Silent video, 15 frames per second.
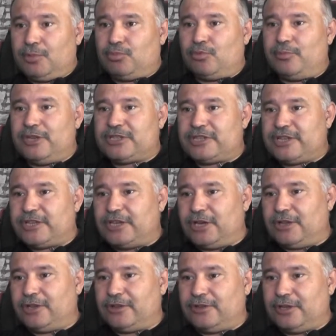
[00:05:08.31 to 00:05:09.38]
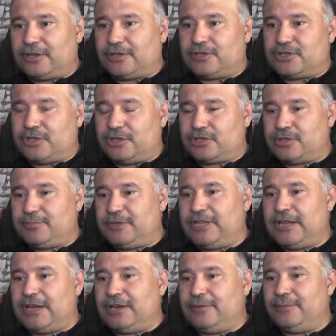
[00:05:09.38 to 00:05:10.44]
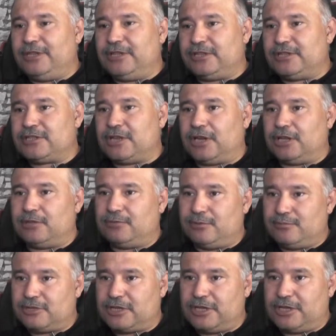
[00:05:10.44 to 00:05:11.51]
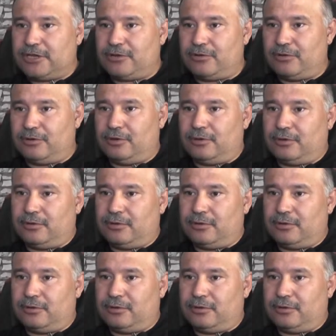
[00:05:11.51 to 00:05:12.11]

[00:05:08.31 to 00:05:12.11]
bu mesleki alanlarda çalışıp ilerlemelerini sağlamamız gerekiyor.